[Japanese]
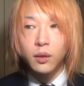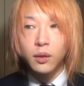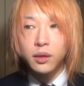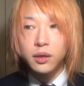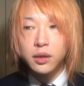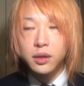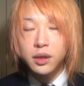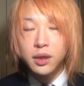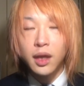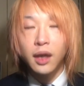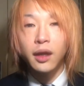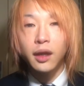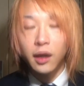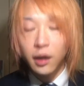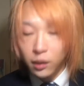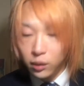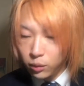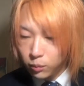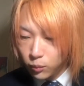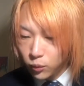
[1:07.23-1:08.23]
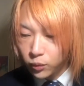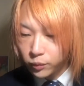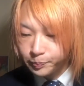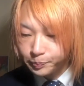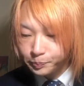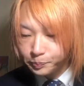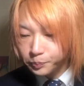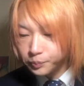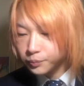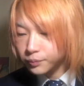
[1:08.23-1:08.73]
したけれども、
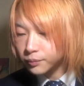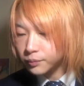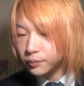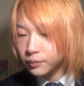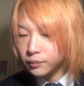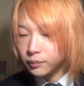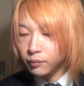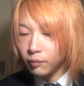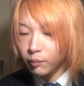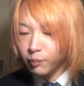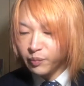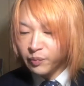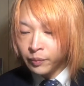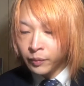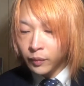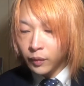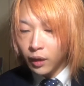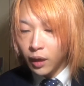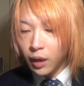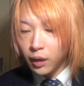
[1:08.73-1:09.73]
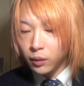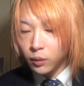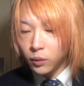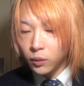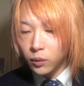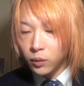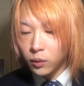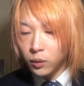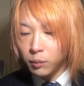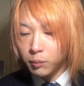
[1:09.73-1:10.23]

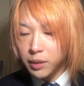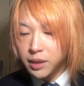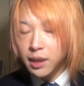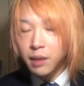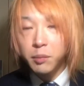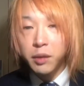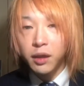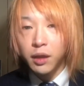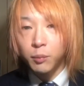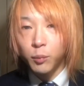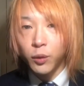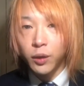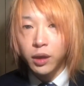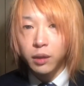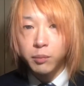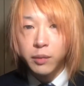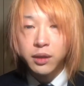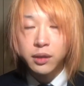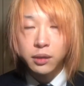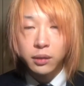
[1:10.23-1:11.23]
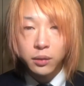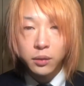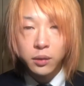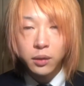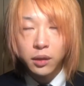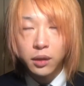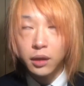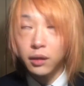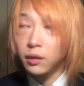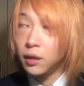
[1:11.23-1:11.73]
セミナーも行きますよっ
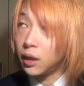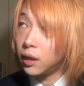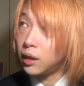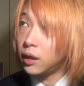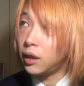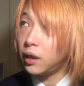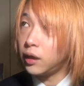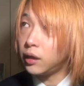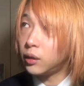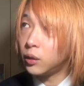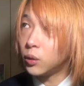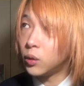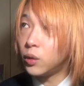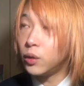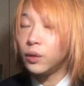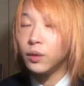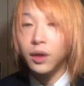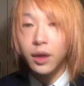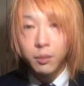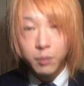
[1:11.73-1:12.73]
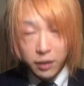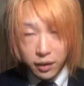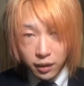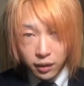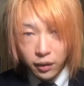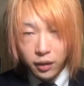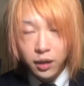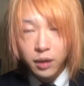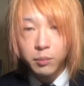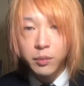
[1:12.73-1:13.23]
ていうか、交流会みたいなの
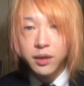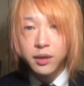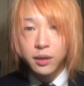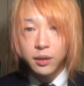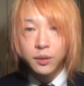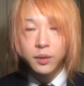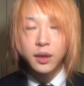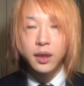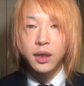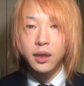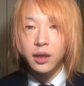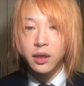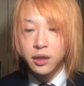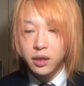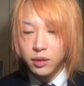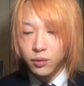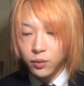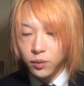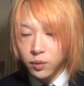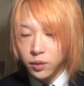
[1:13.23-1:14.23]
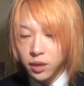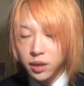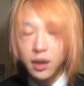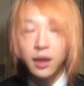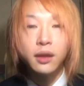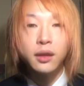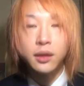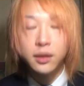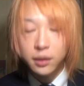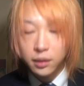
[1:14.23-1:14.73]
行きますよって話をしたん
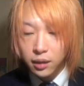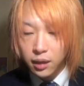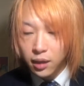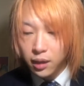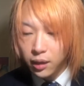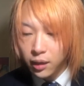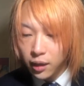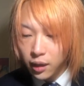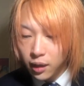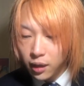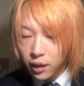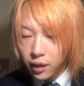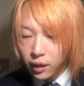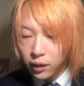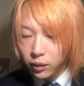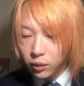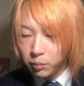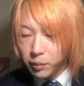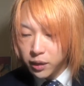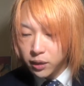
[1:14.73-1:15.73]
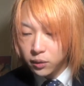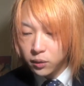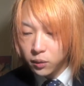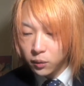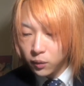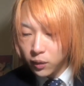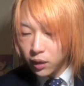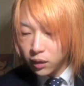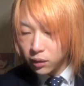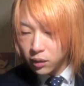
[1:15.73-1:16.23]
ですが、まずそ
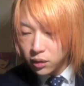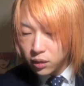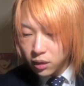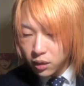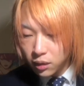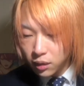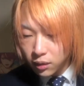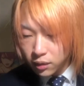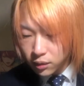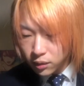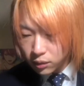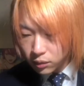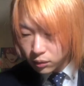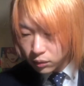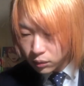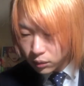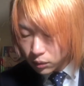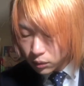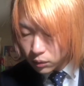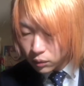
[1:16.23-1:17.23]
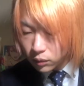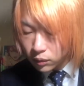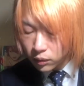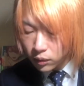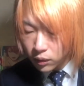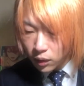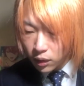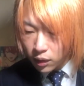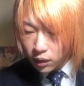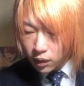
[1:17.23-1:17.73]
の話からすると、
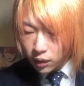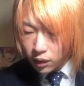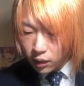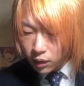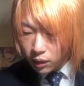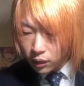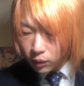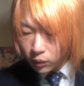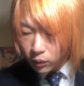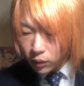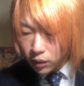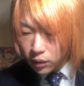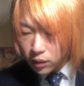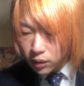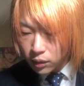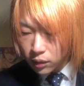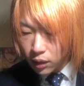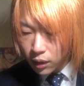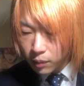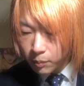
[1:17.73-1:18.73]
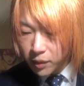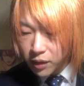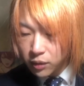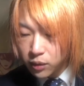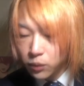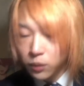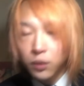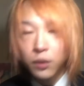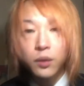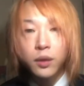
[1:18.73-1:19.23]
ですね、
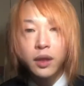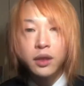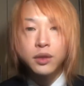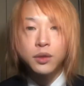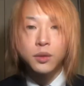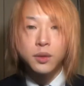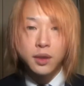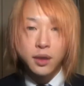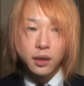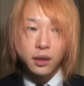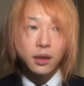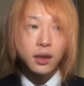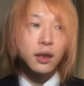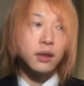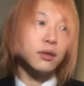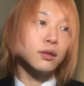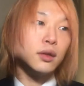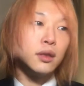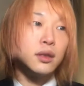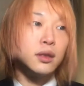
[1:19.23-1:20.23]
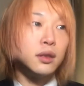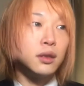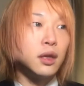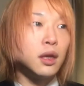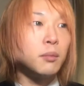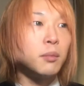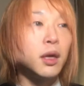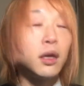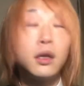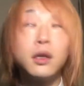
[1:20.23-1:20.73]
創業手帳さんっていうですね、
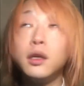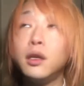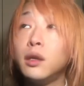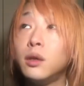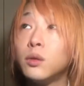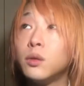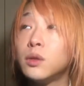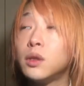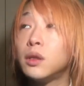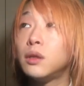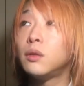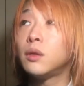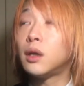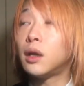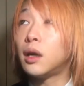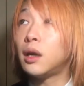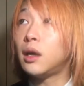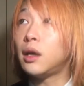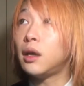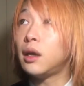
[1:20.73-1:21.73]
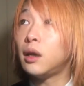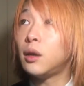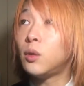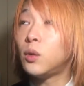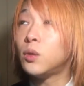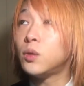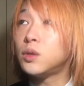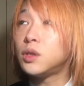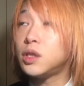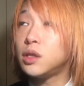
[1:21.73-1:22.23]
企業というか、
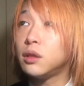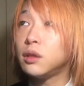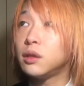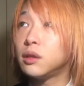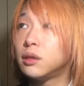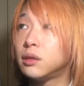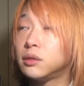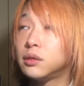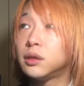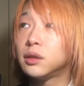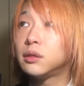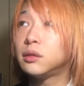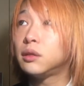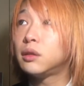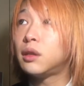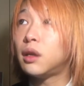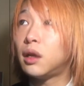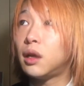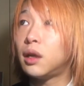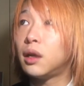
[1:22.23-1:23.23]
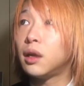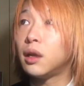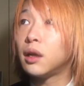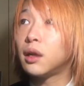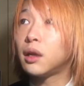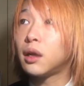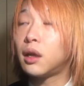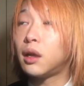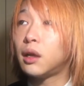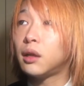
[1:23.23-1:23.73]
法人作ったら
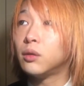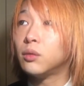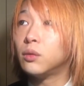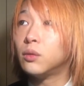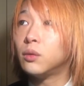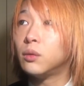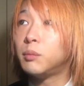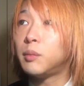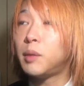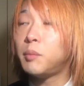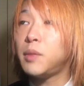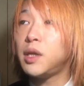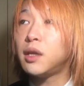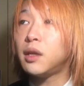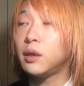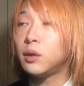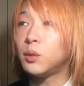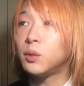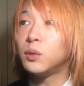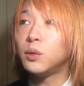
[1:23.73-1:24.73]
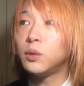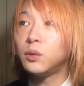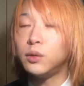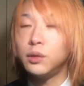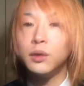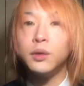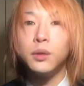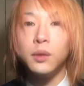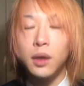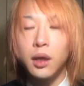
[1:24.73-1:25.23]
みんなに届く
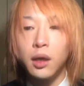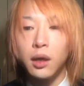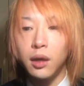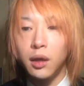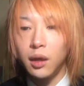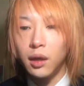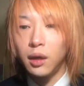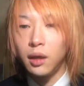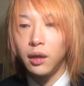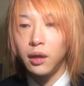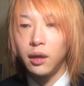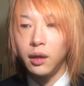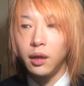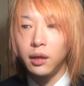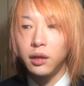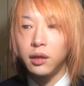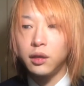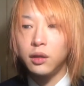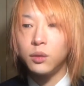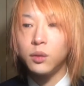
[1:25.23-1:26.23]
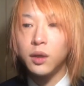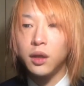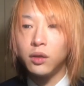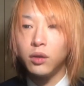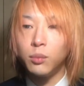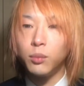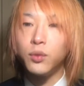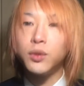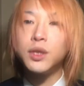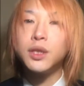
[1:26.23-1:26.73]
ような、起業家の
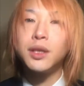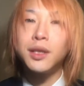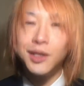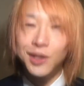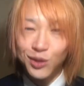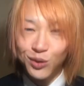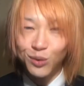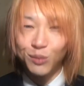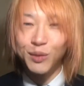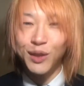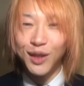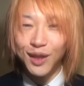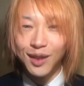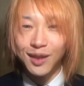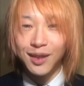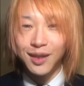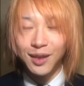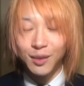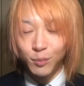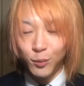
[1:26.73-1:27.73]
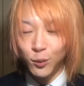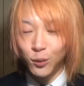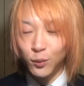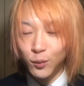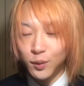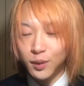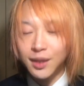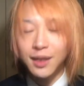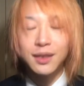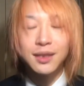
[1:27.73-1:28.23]
母子手帳みたいなもの
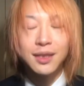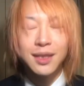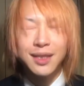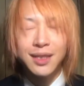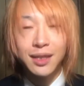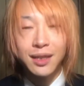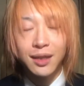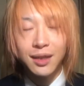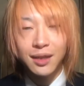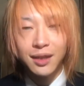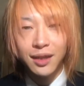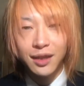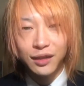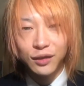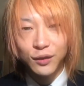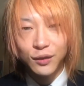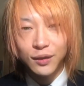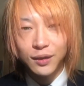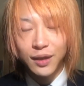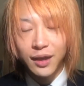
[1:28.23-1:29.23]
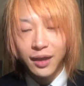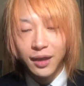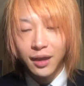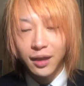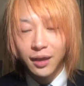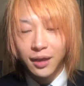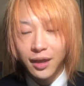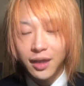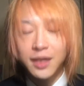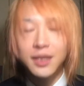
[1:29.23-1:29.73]
を作成されている、
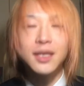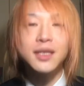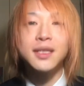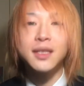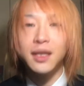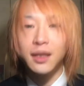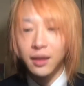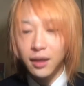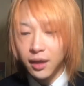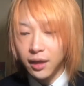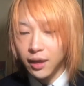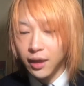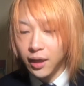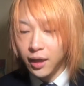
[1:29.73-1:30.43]
会社さんで、